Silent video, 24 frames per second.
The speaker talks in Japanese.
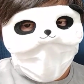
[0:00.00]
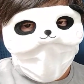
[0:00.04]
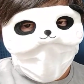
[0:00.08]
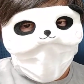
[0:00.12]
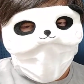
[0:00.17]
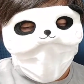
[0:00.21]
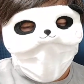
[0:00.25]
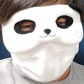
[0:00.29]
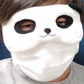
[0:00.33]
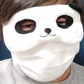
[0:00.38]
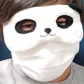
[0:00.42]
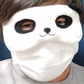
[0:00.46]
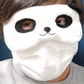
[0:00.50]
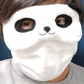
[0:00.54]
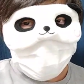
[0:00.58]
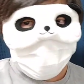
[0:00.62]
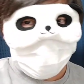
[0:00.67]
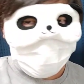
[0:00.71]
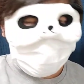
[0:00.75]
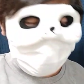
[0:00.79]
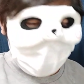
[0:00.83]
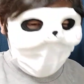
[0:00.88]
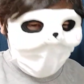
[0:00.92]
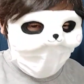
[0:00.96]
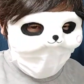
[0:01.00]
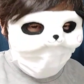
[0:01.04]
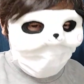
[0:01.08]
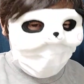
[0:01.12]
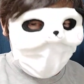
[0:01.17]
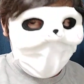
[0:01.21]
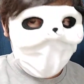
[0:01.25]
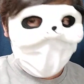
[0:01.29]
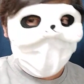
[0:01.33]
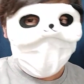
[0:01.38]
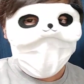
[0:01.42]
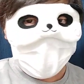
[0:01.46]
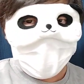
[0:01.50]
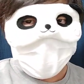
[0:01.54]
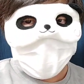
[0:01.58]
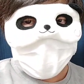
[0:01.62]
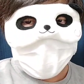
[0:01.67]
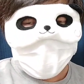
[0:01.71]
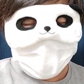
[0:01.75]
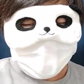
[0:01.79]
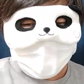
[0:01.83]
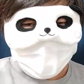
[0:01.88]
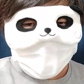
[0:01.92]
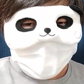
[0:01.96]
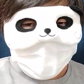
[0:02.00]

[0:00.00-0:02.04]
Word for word: 入るのが遅れてるみたいで、